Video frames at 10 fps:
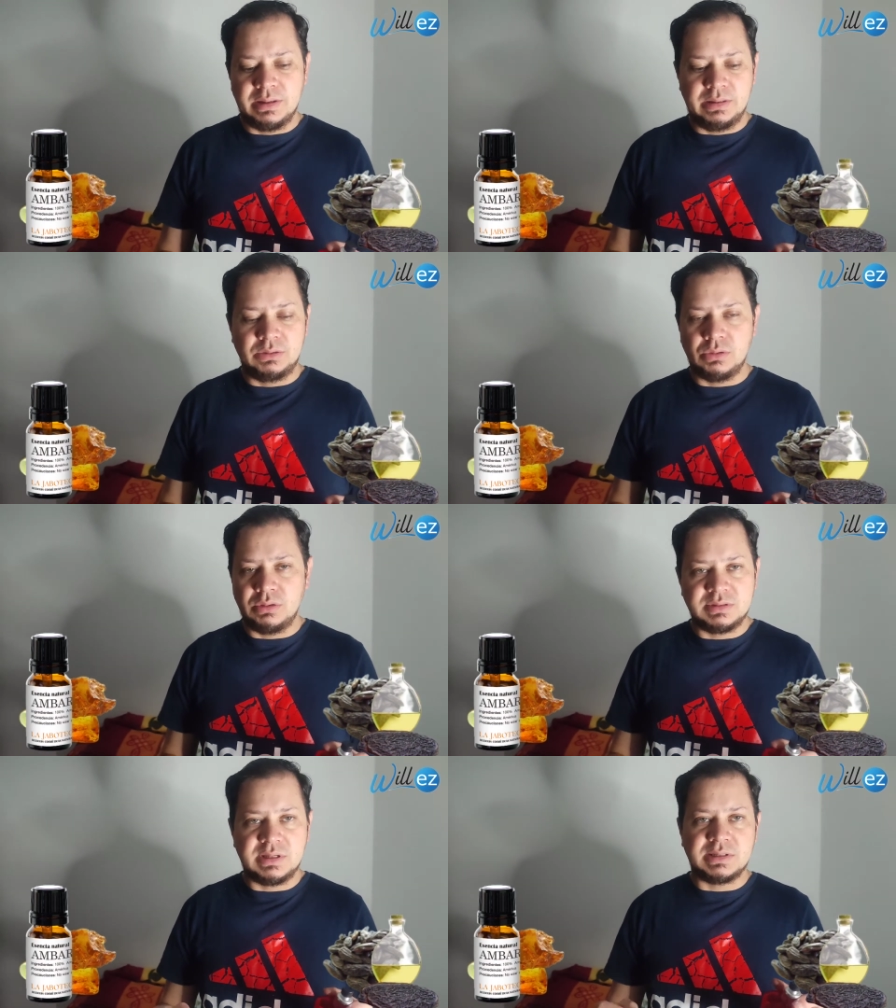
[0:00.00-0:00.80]

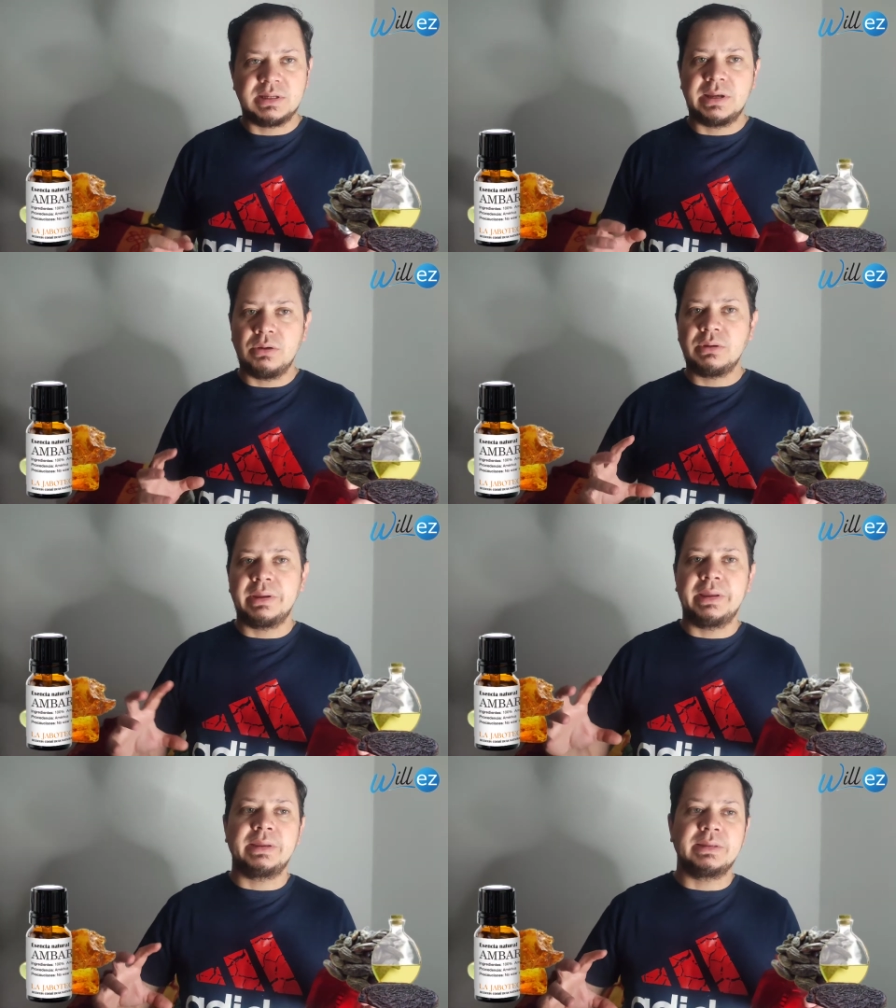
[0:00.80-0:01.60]
Entonces creo
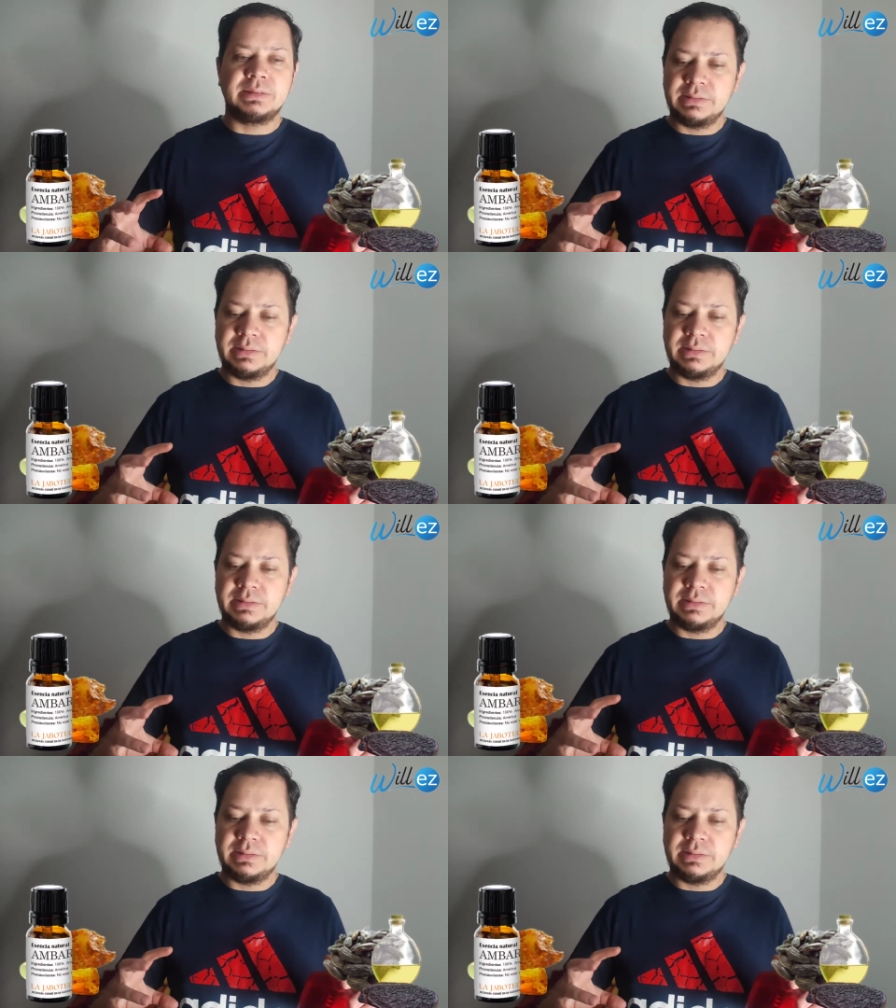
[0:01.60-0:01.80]
que